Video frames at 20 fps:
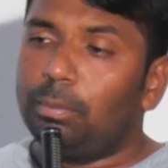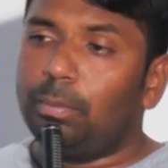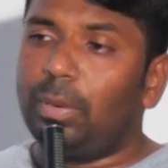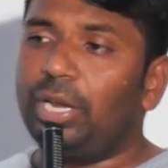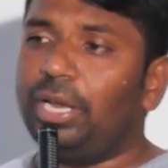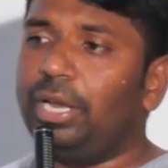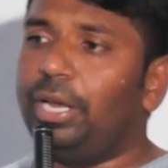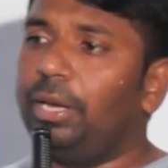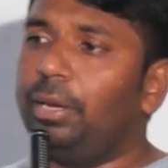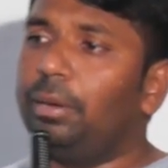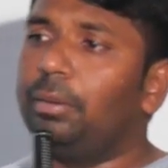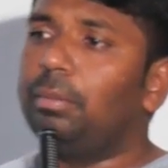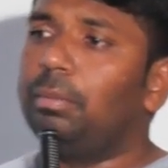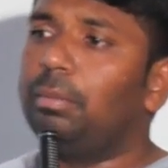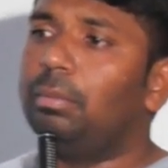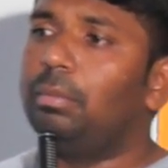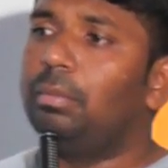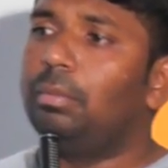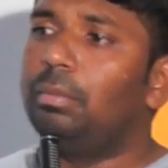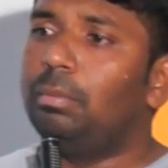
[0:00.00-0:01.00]
మరి
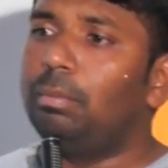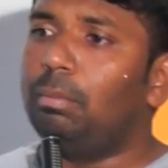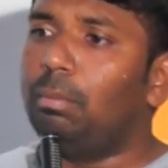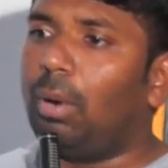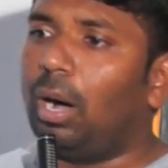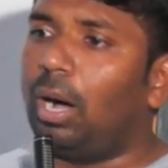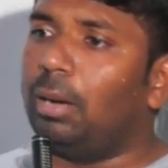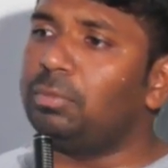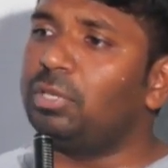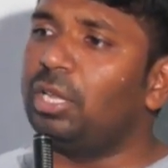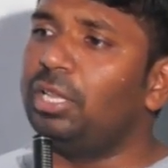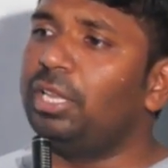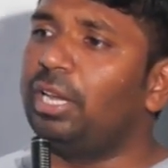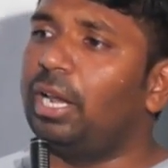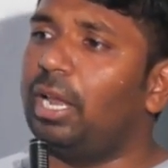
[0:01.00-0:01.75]
మాంసం